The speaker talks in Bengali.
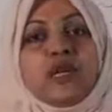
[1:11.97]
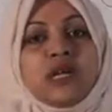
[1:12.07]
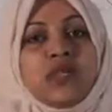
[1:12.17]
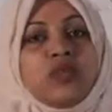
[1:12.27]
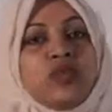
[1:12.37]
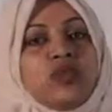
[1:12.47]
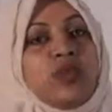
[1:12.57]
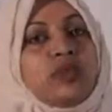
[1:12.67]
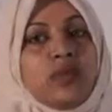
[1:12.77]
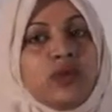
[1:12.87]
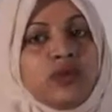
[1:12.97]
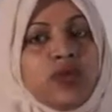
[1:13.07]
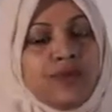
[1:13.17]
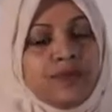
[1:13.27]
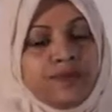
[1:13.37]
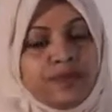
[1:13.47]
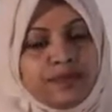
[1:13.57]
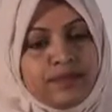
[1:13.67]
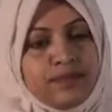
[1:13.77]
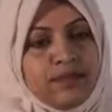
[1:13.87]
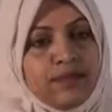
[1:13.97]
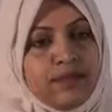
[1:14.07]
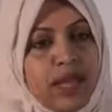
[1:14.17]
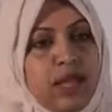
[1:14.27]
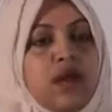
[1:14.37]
বিনিয়োগ প্রকল্পের সাথে জড়িত একটা বিষয়